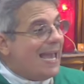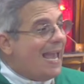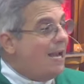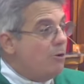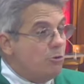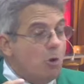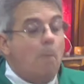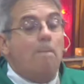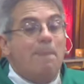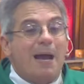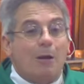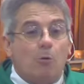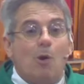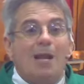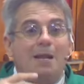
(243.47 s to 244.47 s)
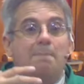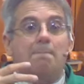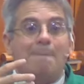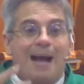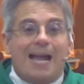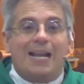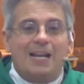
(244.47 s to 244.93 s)
él no paró el
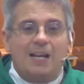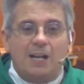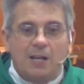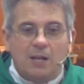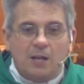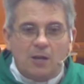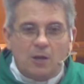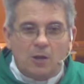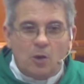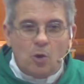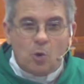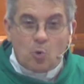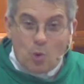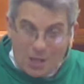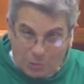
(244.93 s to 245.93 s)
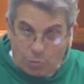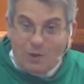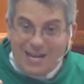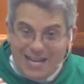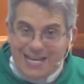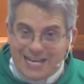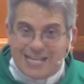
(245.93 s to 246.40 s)
mal cuando
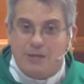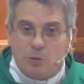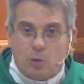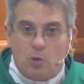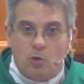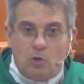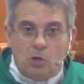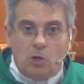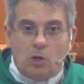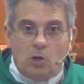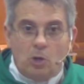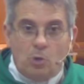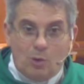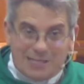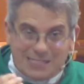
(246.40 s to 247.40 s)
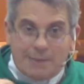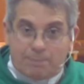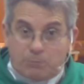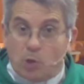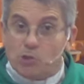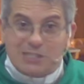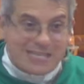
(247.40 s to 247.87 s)
era herido, lo
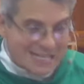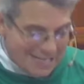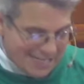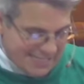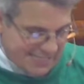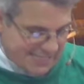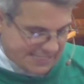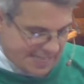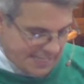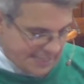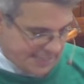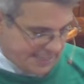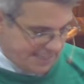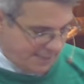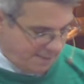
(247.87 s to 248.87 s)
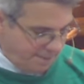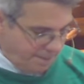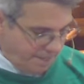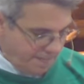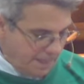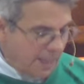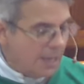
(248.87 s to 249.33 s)
aceptó sin resistencia.
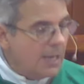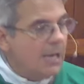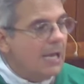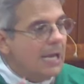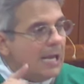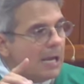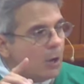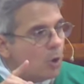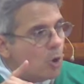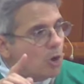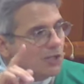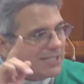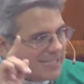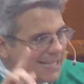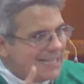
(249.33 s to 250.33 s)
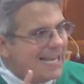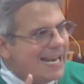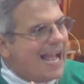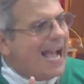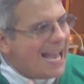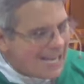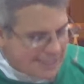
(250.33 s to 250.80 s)

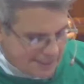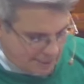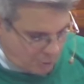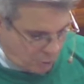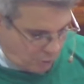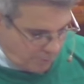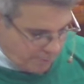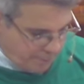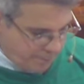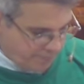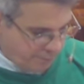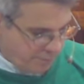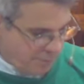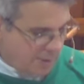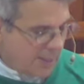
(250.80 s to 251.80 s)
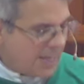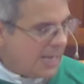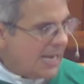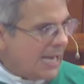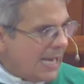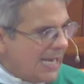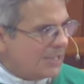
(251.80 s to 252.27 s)
Considera esto,
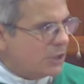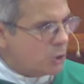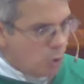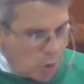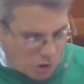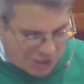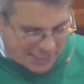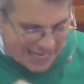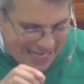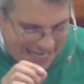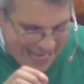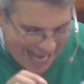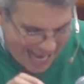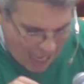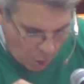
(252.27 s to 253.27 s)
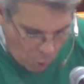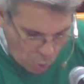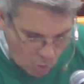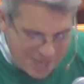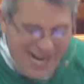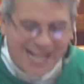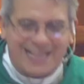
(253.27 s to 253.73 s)
Jesús tenía
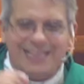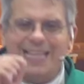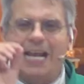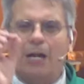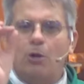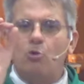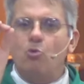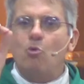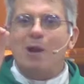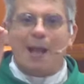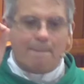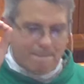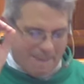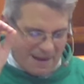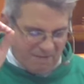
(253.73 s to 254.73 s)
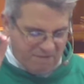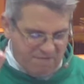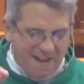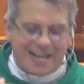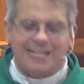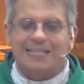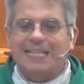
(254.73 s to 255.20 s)
una ternura
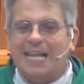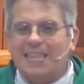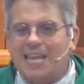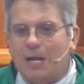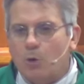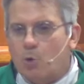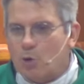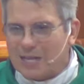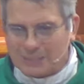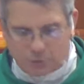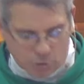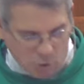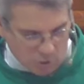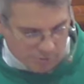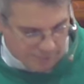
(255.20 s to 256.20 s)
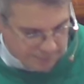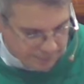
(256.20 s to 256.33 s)
perfecta de corazón,